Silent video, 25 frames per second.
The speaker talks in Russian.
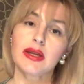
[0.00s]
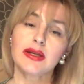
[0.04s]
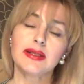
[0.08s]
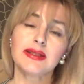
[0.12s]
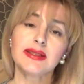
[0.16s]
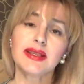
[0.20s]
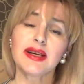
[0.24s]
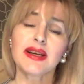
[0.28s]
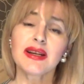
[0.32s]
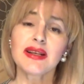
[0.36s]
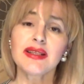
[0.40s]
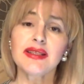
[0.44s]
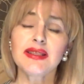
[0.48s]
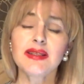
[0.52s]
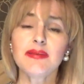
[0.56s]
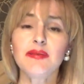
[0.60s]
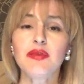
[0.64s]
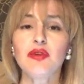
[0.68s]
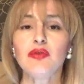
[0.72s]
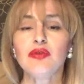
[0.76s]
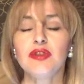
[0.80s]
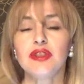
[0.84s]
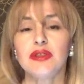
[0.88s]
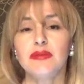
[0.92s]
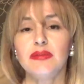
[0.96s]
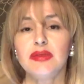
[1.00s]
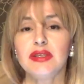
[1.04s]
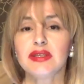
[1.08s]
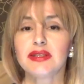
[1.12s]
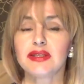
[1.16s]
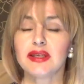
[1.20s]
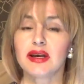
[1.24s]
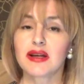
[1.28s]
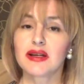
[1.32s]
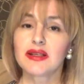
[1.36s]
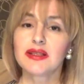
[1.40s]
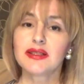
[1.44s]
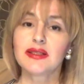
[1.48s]
за разными людьми,
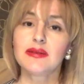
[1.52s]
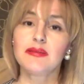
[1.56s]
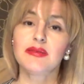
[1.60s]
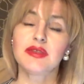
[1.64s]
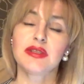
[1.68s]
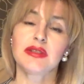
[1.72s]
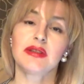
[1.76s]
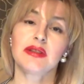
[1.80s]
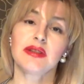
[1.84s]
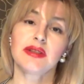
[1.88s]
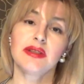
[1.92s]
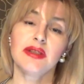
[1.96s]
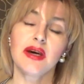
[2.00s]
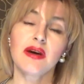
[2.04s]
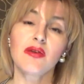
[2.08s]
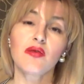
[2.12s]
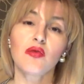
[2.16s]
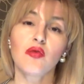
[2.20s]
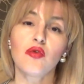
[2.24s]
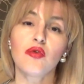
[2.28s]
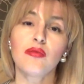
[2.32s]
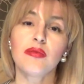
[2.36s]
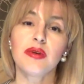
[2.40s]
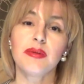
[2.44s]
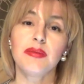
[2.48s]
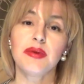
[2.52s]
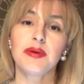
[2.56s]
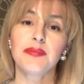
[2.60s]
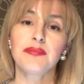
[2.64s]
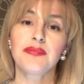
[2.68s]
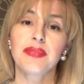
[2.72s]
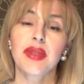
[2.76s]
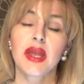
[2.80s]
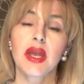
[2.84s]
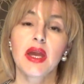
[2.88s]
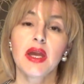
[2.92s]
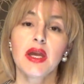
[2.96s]
за разными знакомыми,